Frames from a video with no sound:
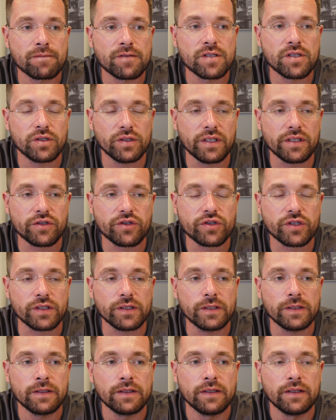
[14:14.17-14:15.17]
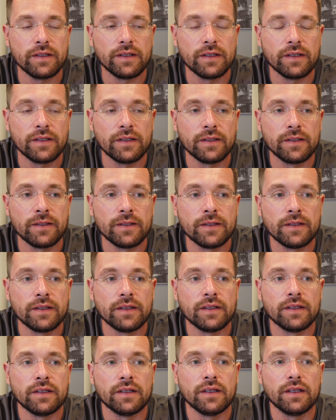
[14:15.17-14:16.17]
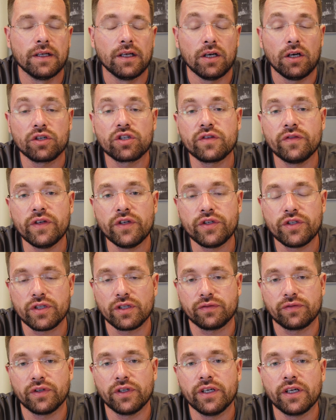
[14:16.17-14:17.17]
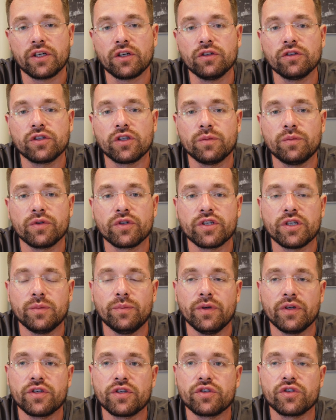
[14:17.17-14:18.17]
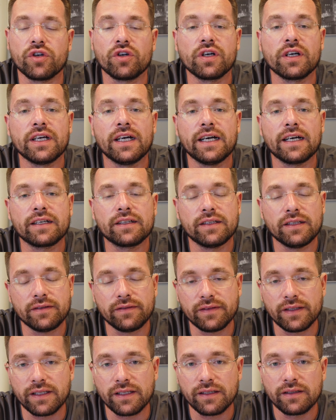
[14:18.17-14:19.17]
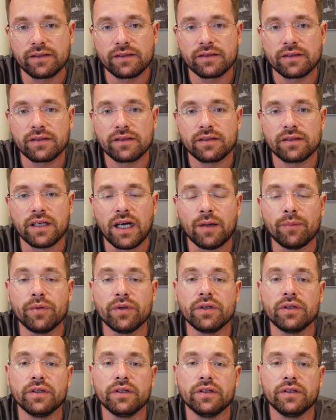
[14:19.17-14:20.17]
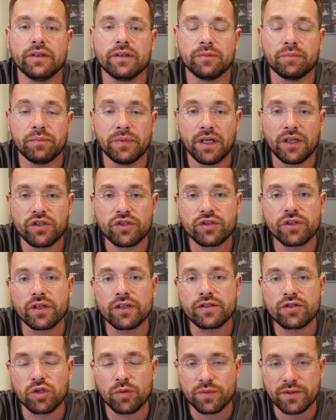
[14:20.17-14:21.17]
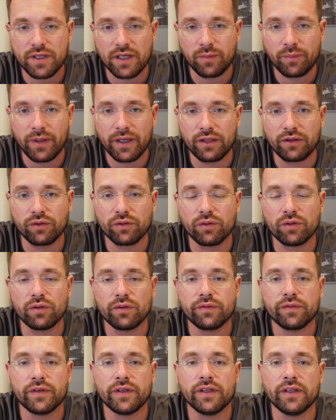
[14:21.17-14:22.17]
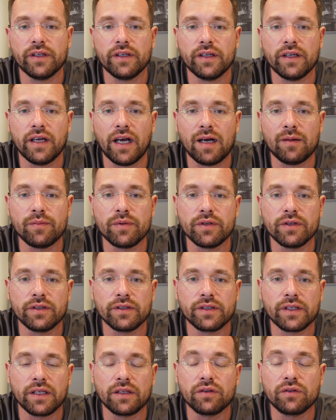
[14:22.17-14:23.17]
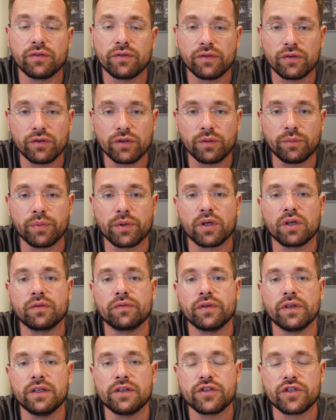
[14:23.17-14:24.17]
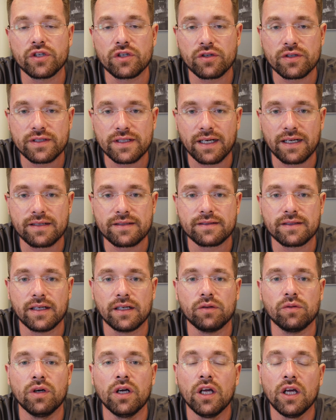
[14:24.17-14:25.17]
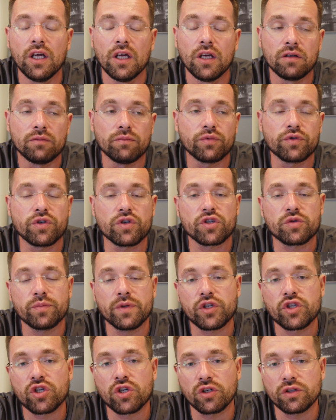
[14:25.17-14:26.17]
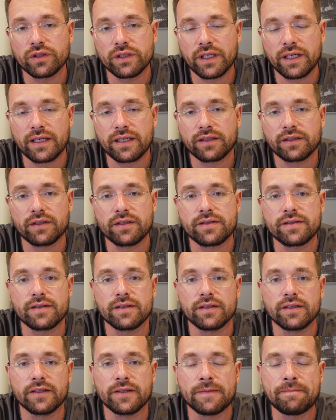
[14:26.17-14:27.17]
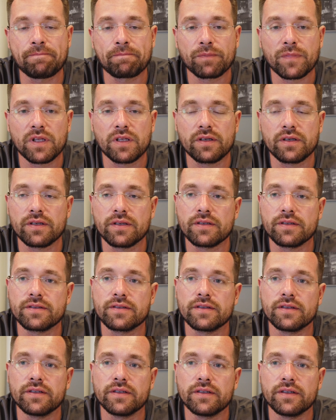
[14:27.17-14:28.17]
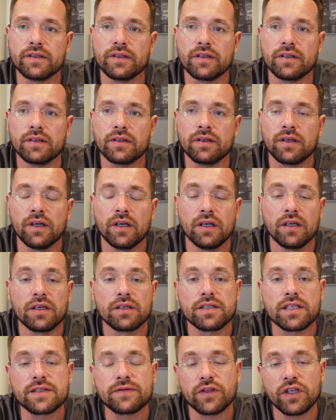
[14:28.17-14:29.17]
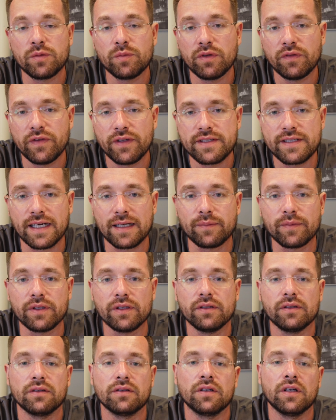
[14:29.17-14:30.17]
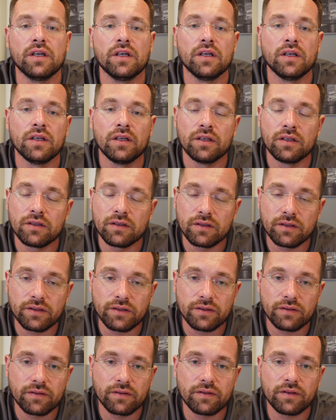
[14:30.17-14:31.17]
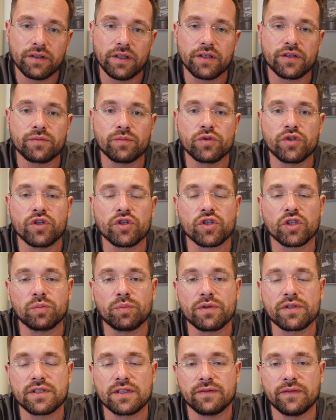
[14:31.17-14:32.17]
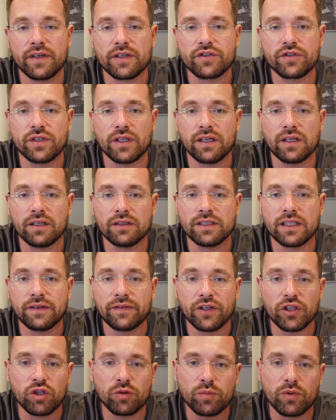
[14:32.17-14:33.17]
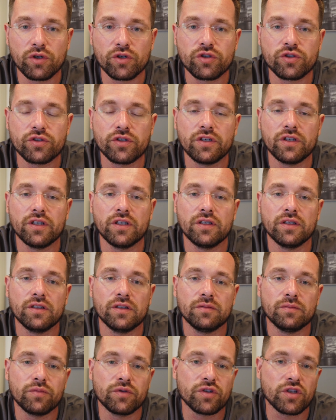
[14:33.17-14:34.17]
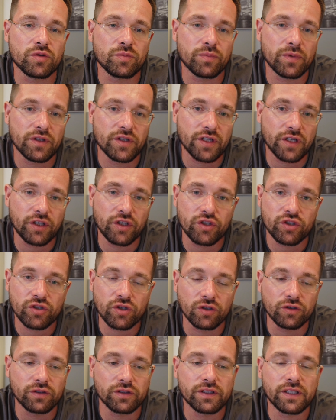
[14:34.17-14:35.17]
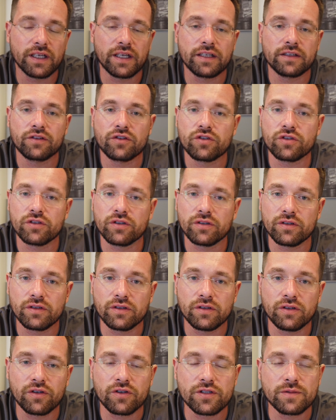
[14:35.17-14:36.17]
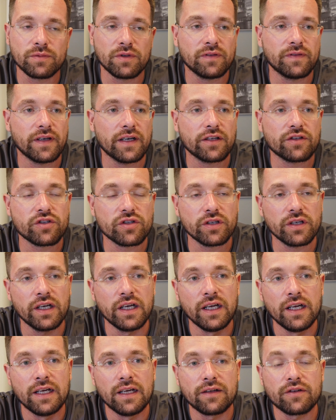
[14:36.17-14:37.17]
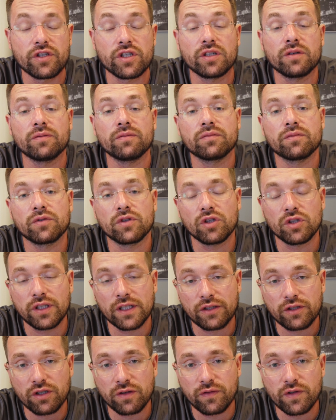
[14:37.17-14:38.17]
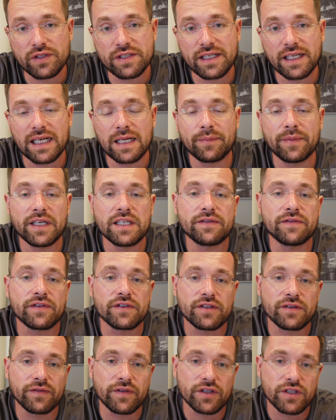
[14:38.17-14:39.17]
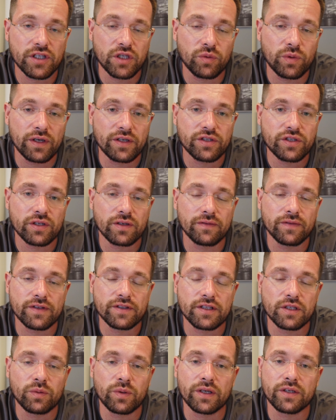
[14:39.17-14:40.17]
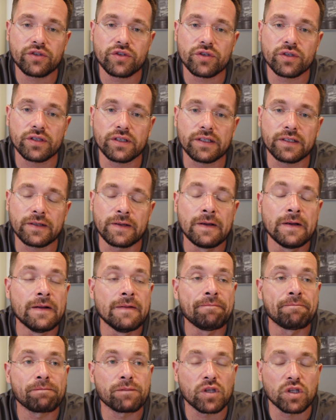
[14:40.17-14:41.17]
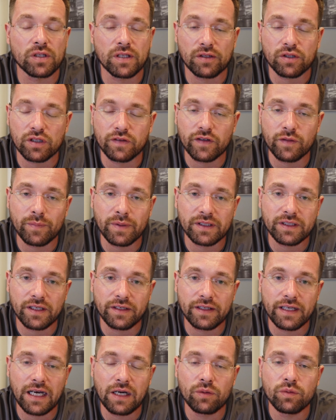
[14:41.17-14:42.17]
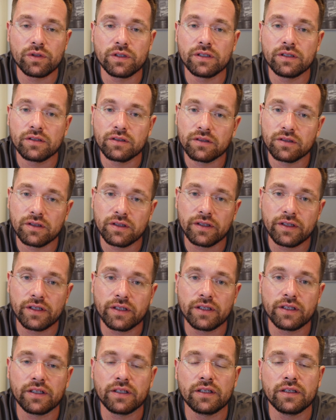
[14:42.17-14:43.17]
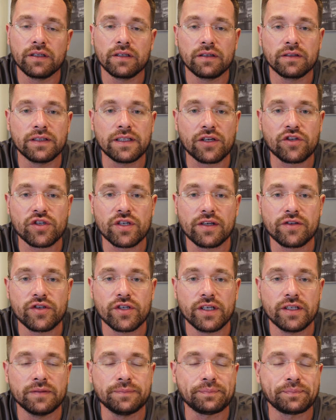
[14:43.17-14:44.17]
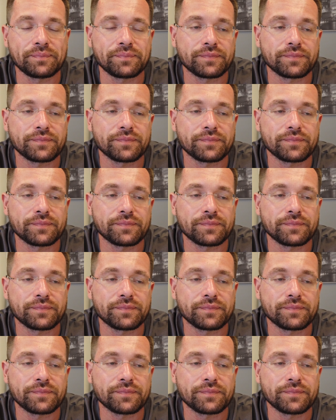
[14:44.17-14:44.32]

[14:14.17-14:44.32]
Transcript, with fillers: Co jeszcze? Oczywiście, Twoje konto musi być ciągle aktywne, aby mieć tych subskrybentów i aby ten Twój profil się rozrastał. Musisz mieć kontakt z, e, z, ze swoimi widzami, musisz odpisywać na, na wiadomości, musisz mieć jakiś kontakt, czy rozmowa, czy, czy dodatkowo zarabiać, wysyłać, wysyłać e, dodatkowe materiały e, na czacie.